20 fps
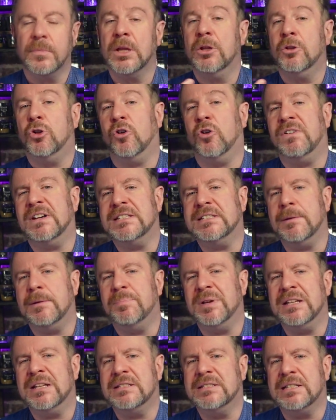Doch was den
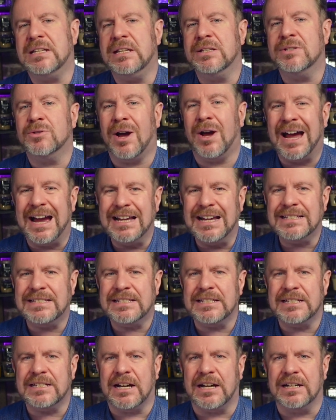Penicillin so
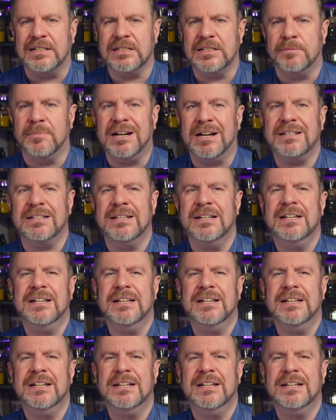einzigartig macht,